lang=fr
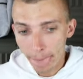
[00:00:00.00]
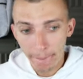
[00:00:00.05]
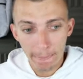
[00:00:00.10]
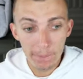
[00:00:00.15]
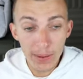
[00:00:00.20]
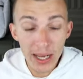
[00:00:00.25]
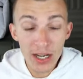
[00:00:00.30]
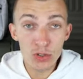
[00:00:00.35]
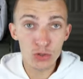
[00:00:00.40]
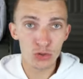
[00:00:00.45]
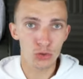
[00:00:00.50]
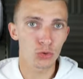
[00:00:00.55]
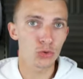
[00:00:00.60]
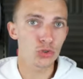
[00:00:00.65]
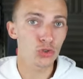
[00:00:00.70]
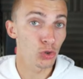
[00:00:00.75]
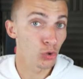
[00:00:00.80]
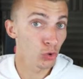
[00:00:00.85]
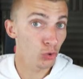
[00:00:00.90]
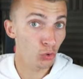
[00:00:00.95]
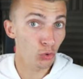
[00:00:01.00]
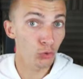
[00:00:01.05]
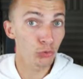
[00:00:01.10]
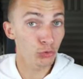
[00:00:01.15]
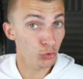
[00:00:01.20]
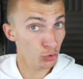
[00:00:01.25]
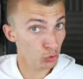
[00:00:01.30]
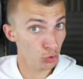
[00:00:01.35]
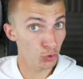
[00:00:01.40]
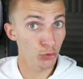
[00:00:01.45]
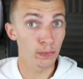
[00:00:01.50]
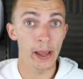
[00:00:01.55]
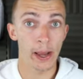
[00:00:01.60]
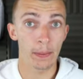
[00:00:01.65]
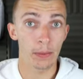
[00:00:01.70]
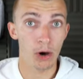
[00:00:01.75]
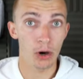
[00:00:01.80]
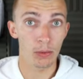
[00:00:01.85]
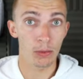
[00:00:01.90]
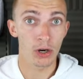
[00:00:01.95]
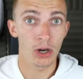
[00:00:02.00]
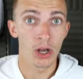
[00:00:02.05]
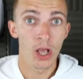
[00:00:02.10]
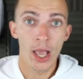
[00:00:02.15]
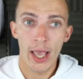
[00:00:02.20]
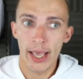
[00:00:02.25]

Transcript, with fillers: Bah, le son, je le trouve super propre.